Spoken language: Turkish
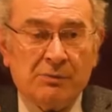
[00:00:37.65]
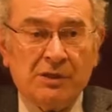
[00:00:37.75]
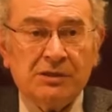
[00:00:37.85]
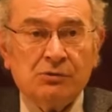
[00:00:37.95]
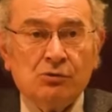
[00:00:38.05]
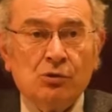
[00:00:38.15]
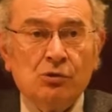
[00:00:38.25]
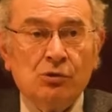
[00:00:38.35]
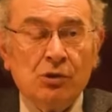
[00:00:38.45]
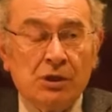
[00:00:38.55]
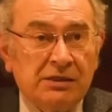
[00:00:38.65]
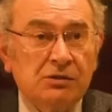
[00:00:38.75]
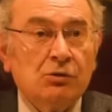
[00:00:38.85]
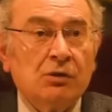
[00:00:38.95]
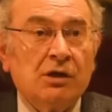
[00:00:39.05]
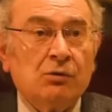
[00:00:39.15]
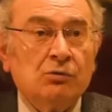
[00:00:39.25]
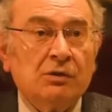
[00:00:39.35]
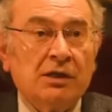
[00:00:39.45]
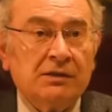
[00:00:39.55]
babalık rolünü tehdit
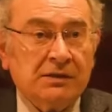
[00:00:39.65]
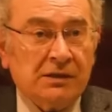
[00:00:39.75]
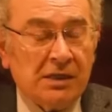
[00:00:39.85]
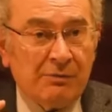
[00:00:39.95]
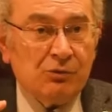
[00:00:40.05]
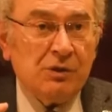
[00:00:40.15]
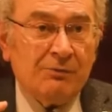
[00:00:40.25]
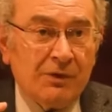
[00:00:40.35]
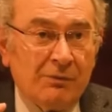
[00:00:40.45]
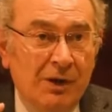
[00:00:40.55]
olarak kullandığı ve bunu